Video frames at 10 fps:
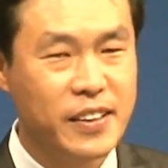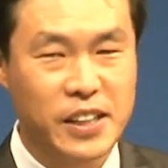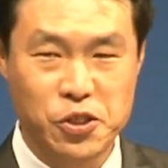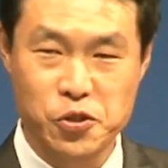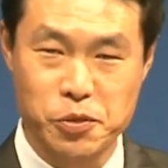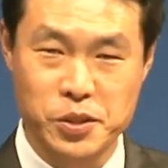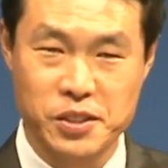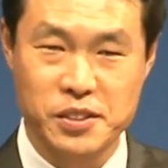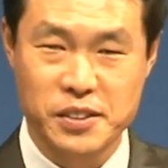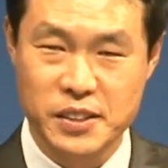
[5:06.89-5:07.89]
예수님은
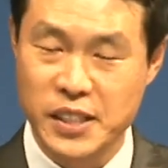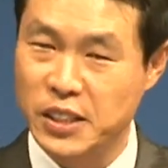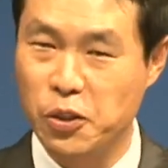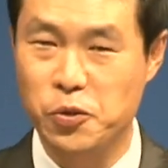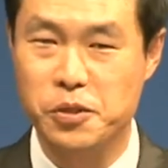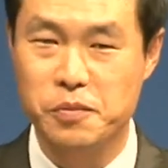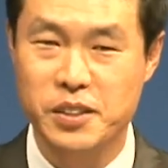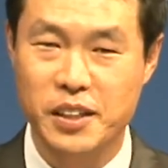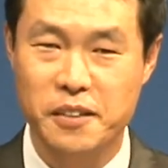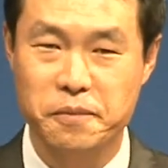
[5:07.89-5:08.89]
찾아오십니다.